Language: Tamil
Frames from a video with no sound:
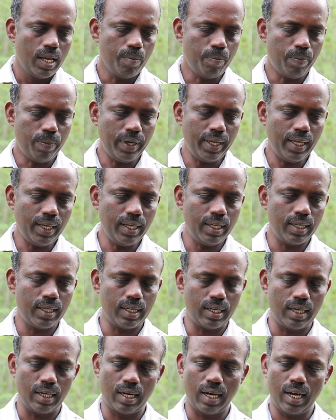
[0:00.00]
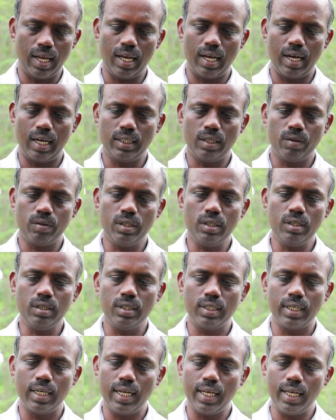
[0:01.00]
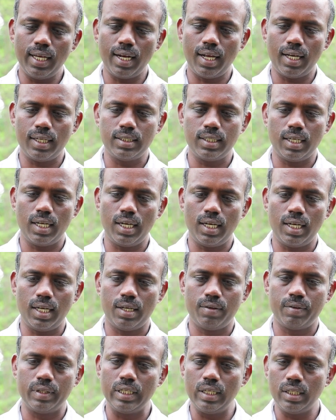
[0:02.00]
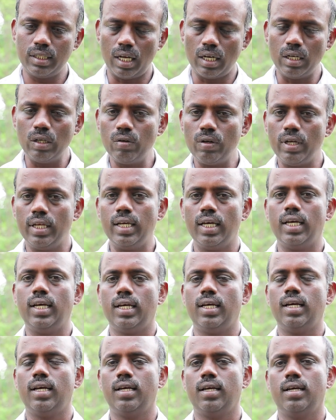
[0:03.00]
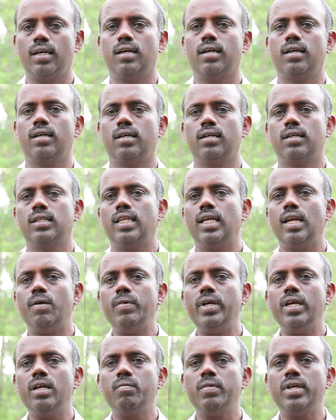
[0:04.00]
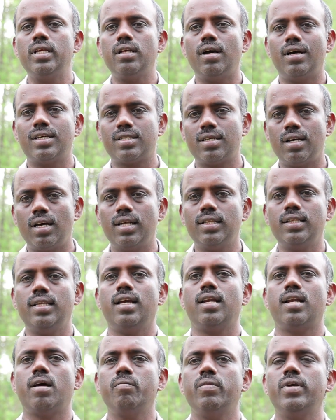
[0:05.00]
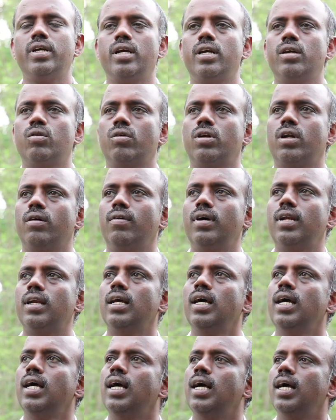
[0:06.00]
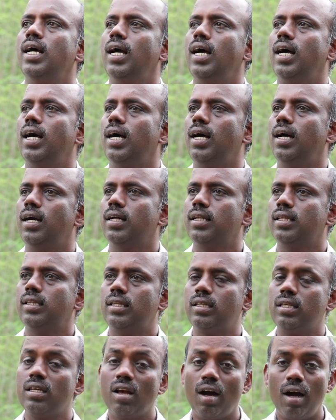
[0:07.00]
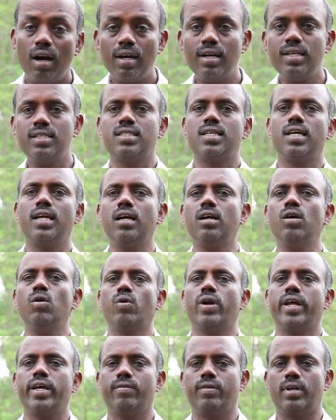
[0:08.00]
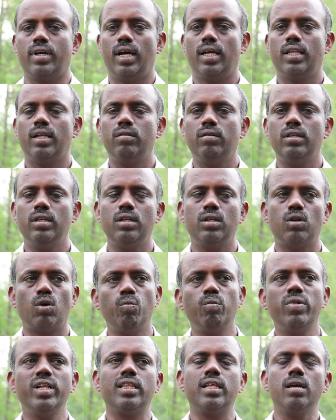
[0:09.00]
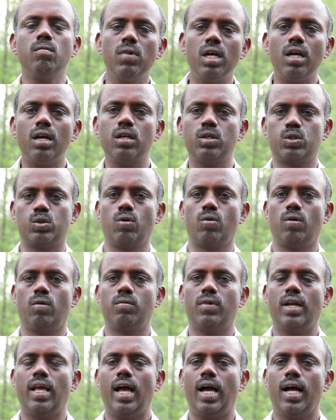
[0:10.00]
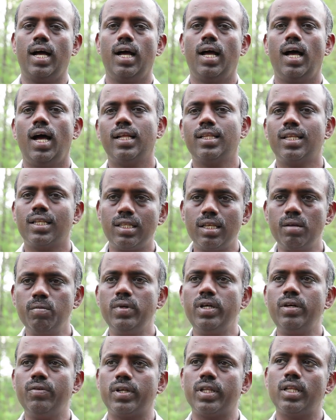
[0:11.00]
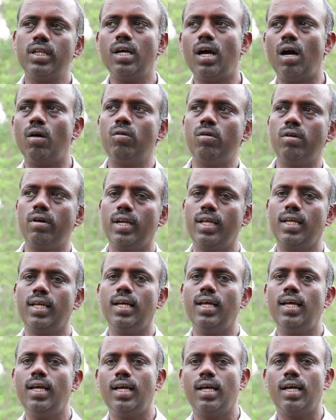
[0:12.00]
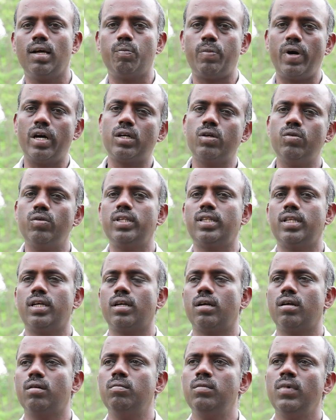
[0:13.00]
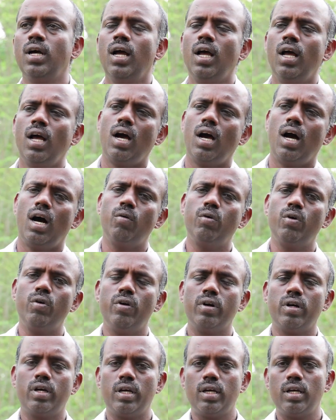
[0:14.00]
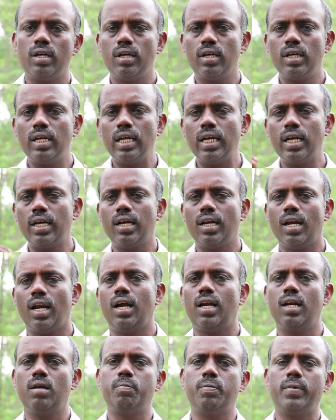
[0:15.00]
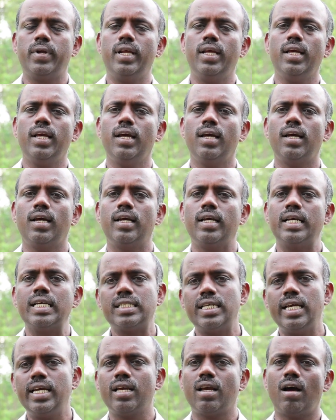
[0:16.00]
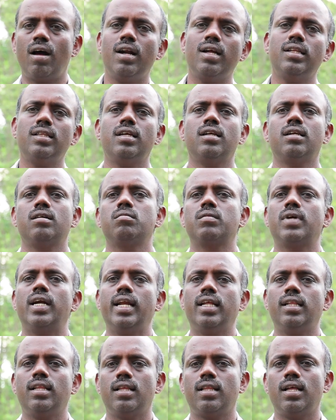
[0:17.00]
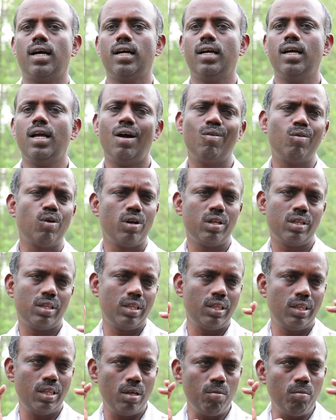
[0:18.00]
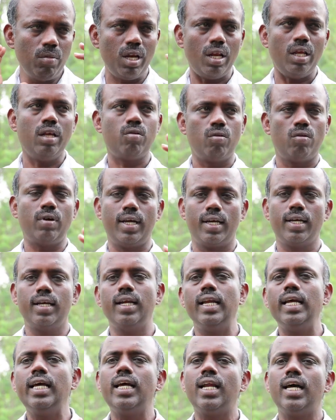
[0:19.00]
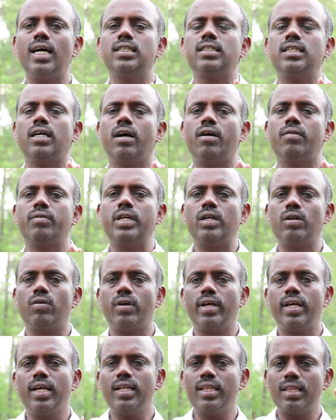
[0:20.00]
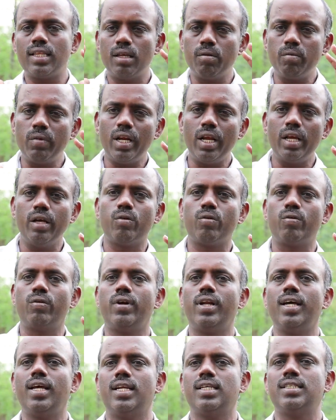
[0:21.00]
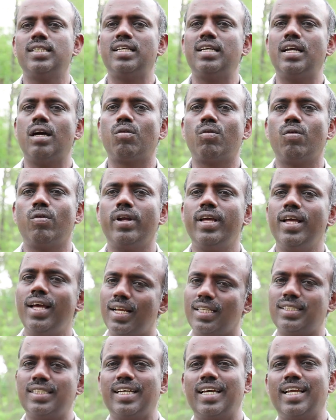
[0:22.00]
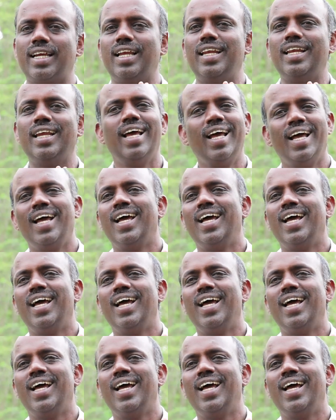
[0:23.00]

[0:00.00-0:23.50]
இப்படி இருக்கின்ற அதாவது இளையராஜா வந்து தன்னுடைய திறமையின் மீது அசாத்திய நம்பிக்கை கொண்டவர் ஞான செருக்கு உடையவர் அதாவது ரொம்ப திமிர்னு சொல்லுவோம் இல்லையா அந்த திமிர் வந்து அவருடைய பக்குவத்திற்கும் அவருக்கு இருக்கின்ற அளப்பரிய இசை ஞானத்திற்கும் கிடைத்ததாக அவர் திமிரை கூட இளையராஜாவினுடைய திமிரை கூட ரசிக்கக்கூடிய ரசிகர்கள்